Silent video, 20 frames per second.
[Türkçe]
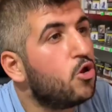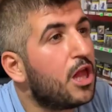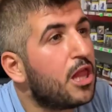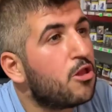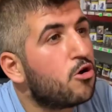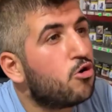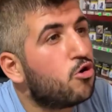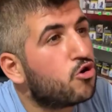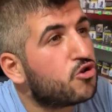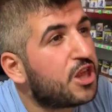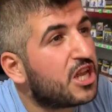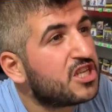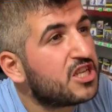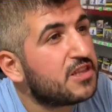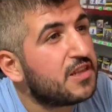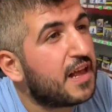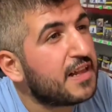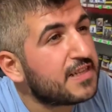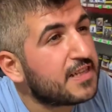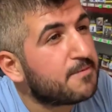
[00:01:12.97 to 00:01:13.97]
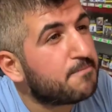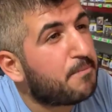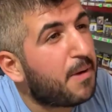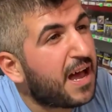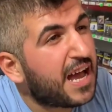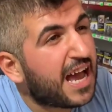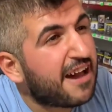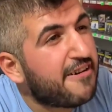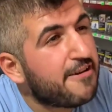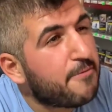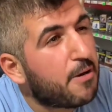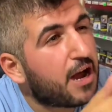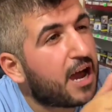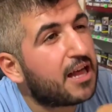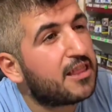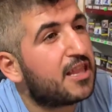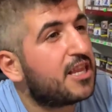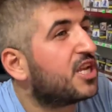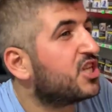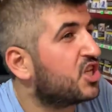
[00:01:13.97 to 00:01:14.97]
Ulan hurdacı nasıl banka ve
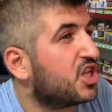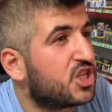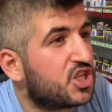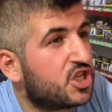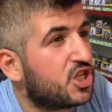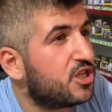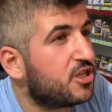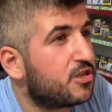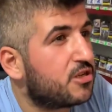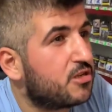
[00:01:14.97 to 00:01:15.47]
bakkalala çalışır?